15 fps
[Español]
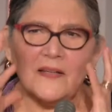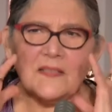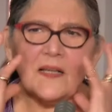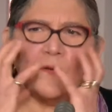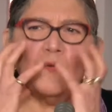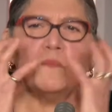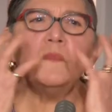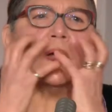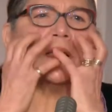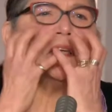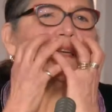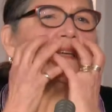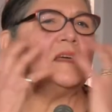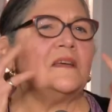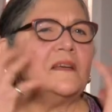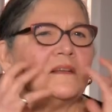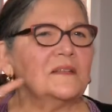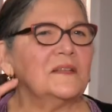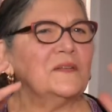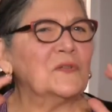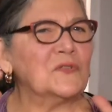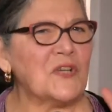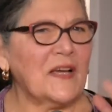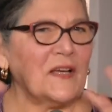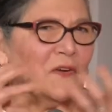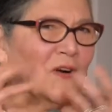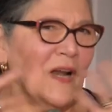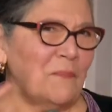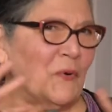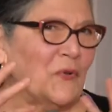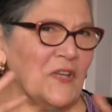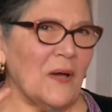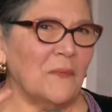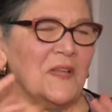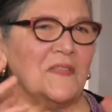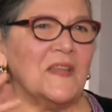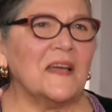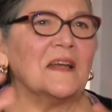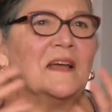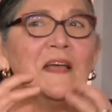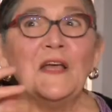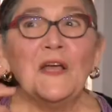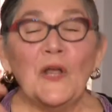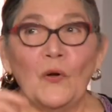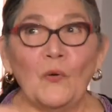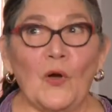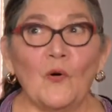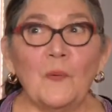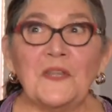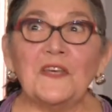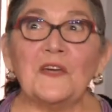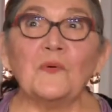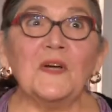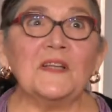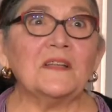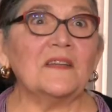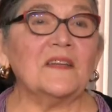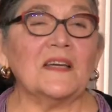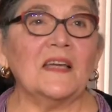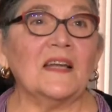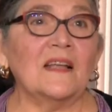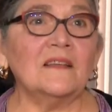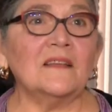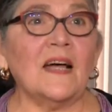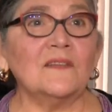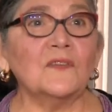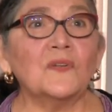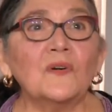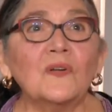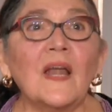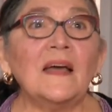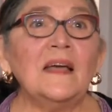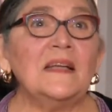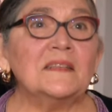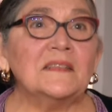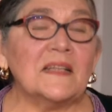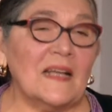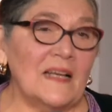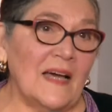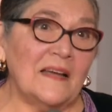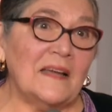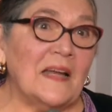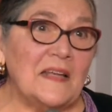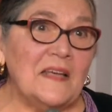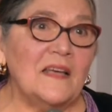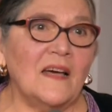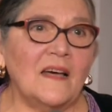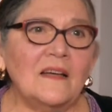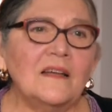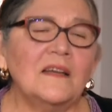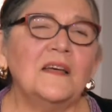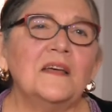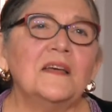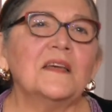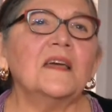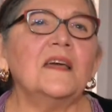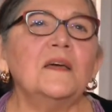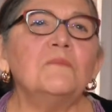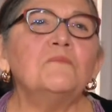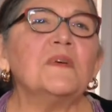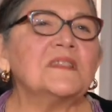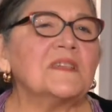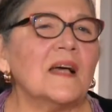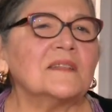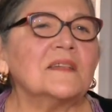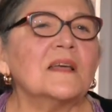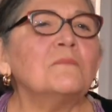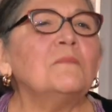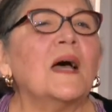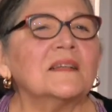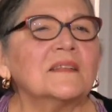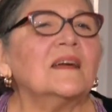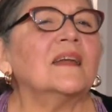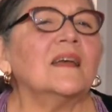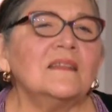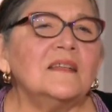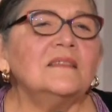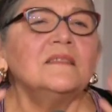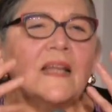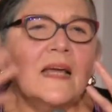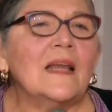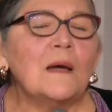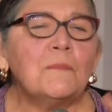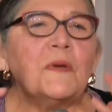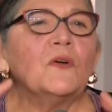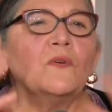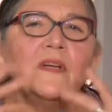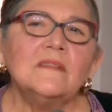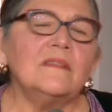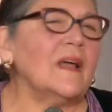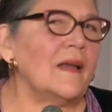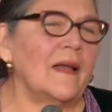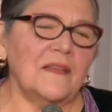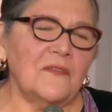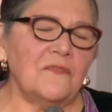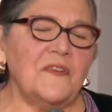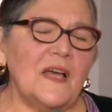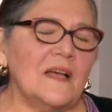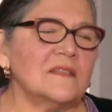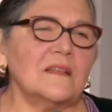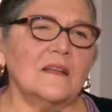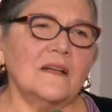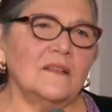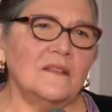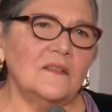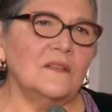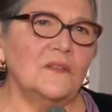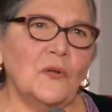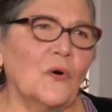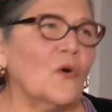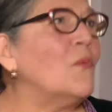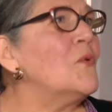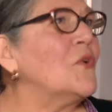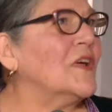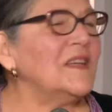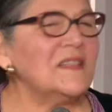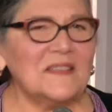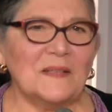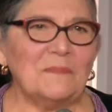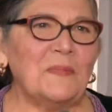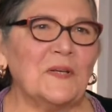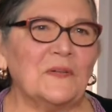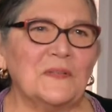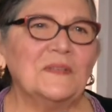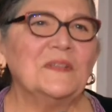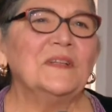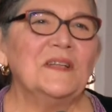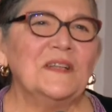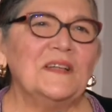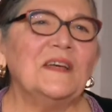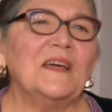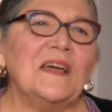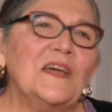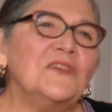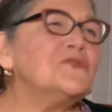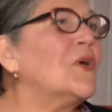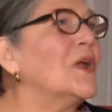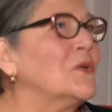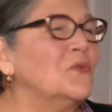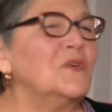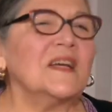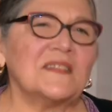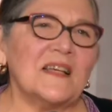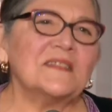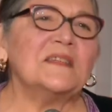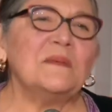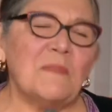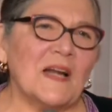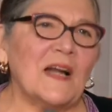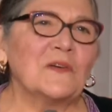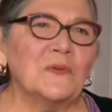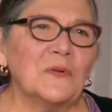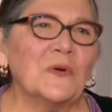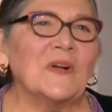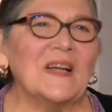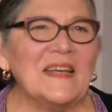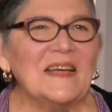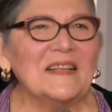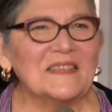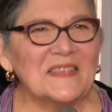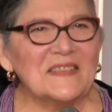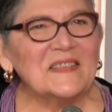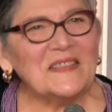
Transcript: a los maniquí o sea que no las podía vender. Luego me di cuenta de que eran tanto la gente que las quería que empecé a hacer máscaras en tela, pero en tela de fiesta, no, no como esas, pero He hecho algunas así para algunos clientes, sí.